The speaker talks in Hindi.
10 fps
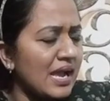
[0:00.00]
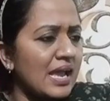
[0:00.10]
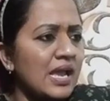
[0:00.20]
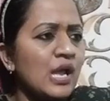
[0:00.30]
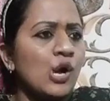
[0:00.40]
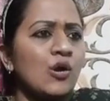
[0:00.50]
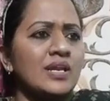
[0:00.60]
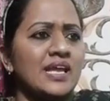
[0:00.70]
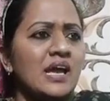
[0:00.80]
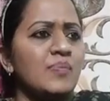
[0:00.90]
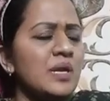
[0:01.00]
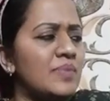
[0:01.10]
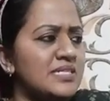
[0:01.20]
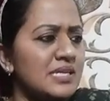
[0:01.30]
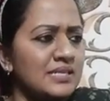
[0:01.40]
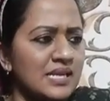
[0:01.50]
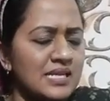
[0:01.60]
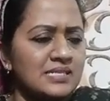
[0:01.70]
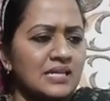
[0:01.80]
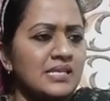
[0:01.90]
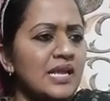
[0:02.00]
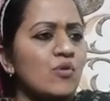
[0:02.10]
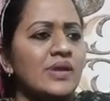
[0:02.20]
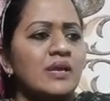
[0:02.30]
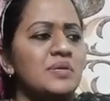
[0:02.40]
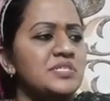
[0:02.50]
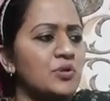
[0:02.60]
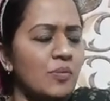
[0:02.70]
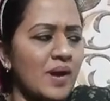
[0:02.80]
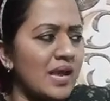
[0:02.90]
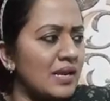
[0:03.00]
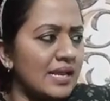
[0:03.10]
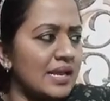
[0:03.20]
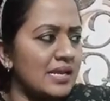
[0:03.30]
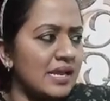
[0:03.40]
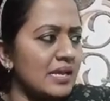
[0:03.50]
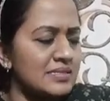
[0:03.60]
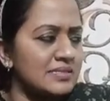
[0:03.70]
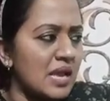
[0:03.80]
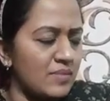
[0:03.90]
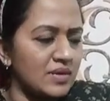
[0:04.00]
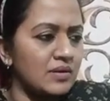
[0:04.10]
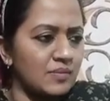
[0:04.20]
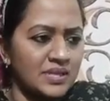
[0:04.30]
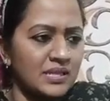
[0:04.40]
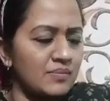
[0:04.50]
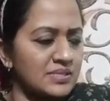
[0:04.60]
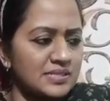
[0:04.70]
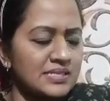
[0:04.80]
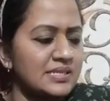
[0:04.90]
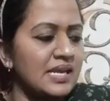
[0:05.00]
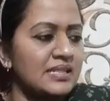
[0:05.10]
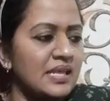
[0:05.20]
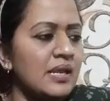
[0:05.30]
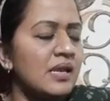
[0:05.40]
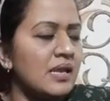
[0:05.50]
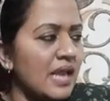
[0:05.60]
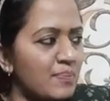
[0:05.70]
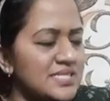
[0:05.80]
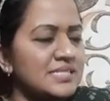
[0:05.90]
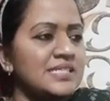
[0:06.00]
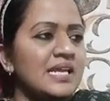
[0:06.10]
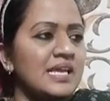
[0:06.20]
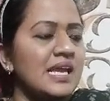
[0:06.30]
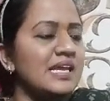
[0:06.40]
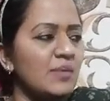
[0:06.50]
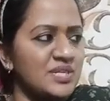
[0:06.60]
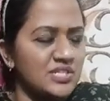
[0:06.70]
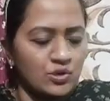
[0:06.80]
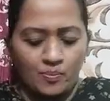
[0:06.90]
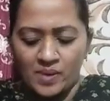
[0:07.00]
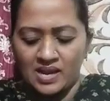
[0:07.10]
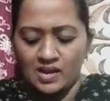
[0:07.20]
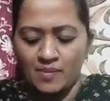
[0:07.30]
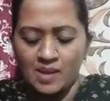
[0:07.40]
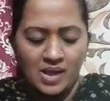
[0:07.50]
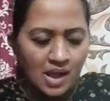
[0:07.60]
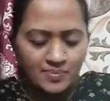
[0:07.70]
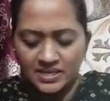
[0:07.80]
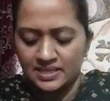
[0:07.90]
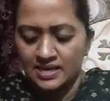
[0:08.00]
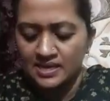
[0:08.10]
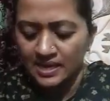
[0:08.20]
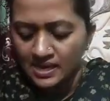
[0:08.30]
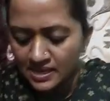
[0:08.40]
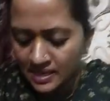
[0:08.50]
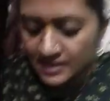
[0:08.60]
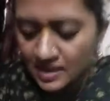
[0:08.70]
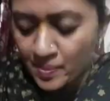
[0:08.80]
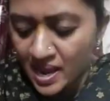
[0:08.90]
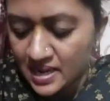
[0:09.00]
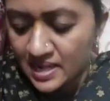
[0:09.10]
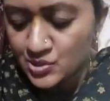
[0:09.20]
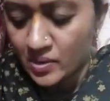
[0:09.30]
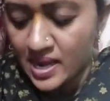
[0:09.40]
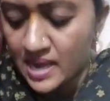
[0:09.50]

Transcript: है और नेहा अपना बच्चा देना चाहती है क्योंकि ये बच्चे को पालने के लिए सैम मतलब इस, इसकी इतनी कैपेसिटी नहीं है कि ये बच्चे को पाले मैम आप ये देखिए ये पहले जो है